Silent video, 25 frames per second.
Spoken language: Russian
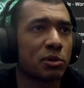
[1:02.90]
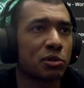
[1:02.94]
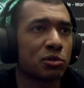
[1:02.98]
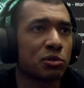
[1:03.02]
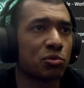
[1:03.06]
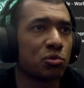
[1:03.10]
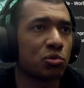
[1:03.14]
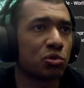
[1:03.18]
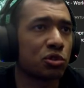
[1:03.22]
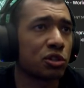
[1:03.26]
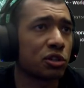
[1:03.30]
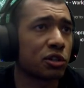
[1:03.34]

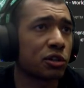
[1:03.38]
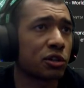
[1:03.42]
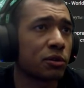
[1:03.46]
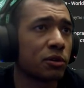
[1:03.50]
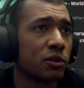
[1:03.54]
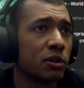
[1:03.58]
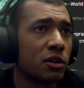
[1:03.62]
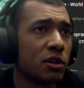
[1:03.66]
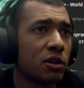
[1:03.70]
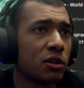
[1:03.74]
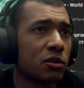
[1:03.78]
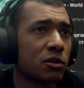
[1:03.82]
Послушника.
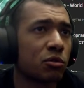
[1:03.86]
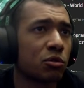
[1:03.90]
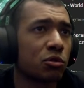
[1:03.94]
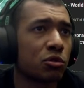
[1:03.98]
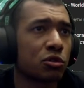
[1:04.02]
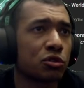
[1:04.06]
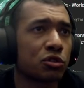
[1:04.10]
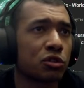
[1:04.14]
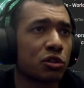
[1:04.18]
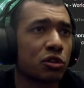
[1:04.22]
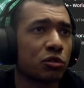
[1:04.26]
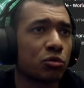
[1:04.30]

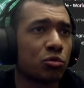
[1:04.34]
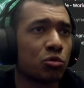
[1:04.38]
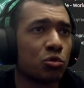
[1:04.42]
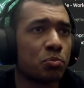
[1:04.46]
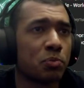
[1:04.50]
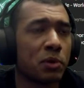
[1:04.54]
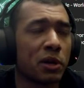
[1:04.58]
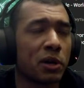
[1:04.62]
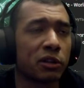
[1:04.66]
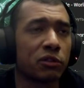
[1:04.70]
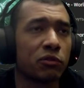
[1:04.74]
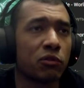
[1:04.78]
Гонка
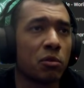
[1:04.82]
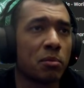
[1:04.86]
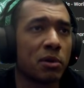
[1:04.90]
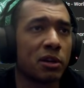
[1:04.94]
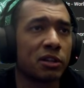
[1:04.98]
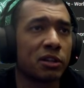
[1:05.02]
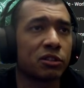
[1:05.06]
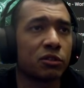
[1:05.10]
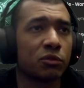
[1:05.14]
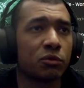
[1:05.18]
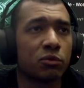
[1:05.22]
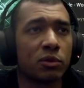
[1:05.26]
стартует 5
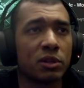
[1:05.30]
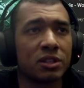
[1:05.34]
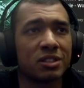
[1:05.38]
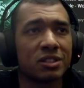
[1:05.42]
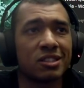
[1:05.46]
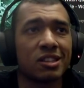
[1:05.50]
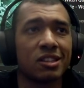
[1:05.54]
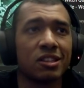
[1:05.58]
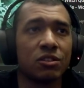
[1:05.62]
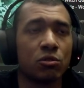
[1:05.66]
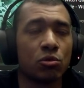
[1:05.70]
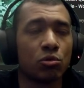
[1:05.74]
марта в
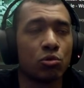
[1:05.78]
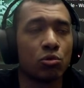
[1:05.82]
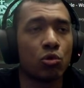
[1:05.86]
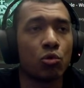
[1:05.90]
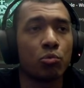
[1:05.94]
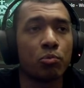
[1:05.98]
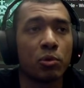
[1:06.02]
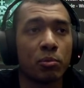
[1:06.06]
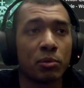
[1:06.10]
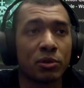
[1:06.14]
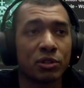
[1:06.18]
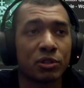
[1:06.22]

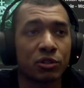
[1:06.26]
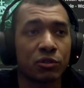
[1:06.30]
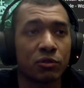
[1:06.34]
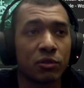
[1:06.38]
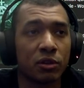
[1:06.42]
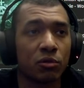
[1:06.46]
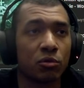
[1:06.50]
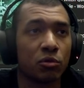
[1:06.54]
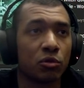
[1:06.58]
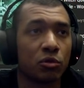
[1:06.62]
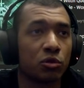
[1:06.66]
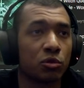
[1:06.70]
21.00 по
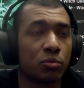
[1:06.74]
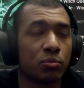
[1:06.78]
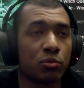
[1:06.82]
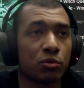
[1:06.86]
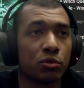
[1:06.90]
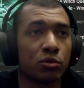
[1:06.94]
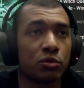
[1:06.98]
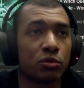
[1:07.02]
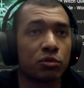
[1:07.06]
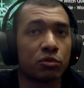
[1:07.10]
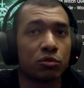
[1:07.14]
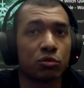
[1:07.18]
Москве, но это
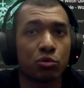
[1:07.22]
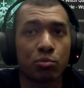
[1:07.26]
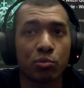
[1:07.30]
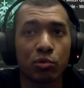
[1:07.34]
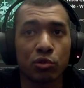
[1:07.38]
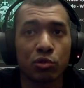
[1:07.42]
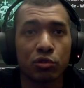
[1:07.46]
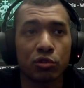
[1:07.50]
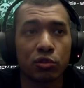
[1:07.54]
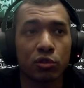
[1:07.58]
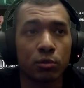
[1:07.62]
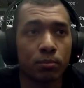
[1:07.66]
будет
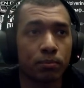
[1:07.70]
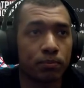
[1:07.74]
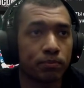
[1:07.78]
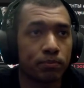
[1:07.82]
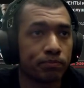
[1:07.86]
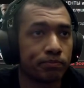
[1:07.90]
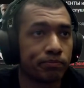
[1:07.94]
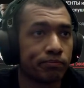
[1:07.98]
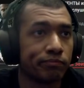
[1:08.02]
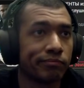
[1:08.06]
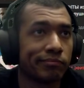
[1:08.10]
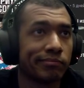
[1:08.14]
суббота.
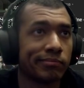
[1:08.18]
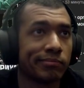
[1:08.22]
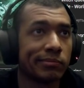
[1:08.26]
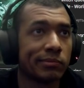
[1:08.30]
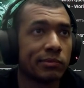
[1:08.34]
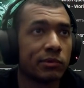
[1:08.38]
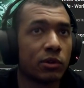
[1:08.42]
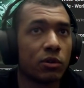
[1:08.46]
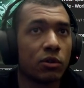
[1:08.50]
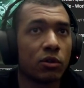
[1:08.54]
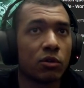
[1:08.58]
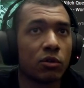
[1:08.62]

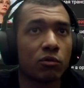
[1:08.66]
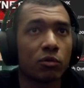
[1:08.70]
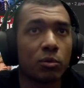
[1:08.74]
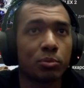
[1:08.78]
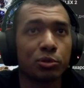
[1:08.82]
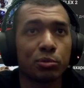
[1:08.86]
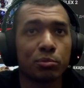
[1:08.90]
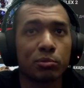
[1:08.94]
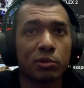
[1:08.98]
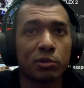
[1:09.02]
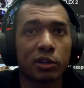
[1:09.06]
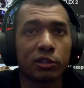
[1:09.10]
В
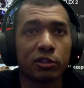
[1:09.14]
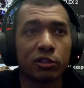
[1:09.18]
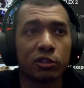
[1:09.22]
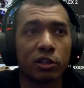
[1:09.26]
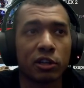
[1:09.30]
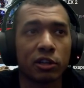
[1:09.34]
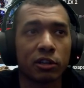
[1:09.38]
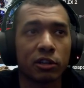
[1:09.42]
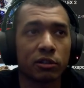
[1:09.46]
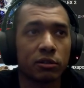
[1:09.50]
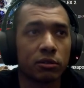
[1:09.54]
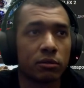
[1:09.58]
общем, как-то
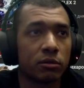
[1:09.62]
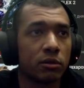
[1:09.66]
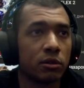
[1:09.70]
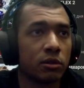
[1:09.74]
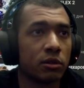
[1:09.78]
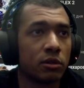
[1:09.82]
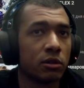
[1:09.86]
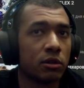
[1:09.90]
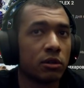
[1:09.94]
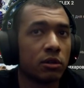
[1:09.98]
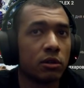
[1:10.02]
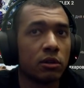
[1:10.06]
так.
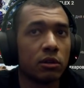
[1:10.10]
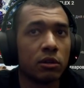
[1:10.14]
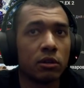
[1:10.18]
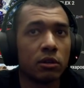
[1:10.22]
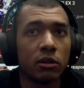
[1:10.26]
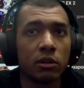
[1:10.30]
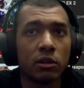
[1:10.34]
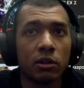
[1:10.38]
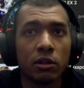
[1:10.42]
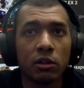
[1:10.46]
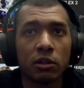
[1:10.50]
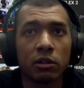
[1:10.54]

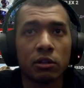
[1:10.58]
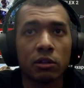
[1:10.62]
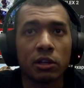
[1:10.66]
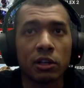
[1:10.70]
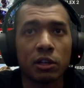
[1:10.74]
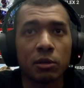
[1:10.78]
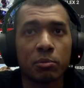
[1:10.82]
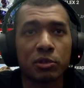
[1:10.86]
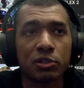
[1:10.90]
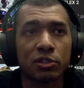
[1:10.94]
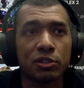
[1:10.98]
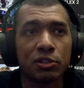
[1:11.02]

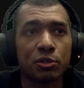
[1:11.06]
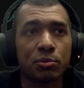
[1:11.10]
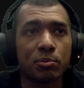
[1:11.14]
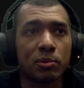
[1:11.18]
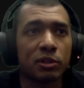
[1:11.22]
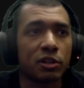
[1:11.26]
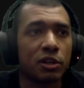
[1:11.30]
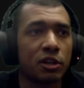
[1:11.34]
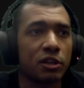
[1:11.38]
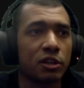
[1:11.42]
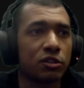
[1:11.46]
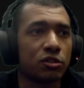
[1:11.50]
Ладно, пошли
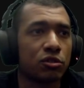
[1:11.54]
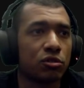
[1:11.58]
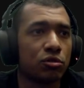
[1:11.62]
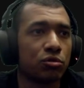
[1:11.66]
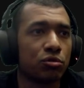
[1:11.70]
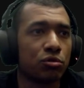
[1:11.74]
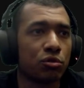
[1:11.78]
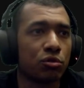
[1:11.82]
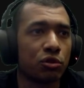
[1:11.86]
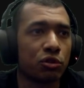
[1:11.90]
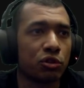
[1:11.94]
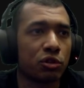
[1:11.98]
смотреть,
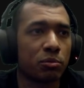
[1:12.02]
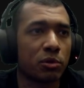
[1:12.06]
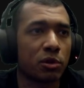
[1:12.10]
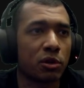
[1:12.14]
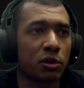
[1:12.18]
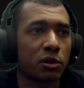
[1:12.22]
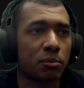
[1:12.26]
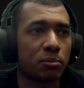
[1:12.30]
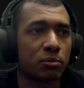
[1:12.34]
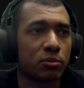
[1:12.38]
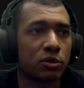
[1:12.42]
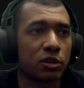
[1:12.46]
что они там
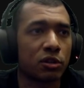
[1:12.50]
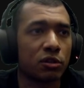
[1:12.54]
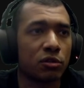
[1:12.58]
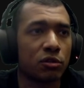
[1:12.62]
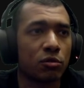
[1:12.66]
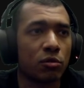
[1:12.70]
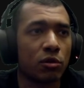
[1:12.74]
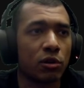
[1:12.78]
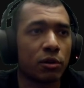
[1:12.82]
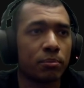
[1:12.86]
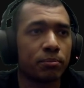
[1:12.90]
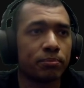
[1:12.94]
на нам
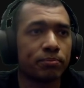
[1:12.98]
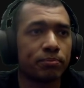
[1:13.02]
закинули.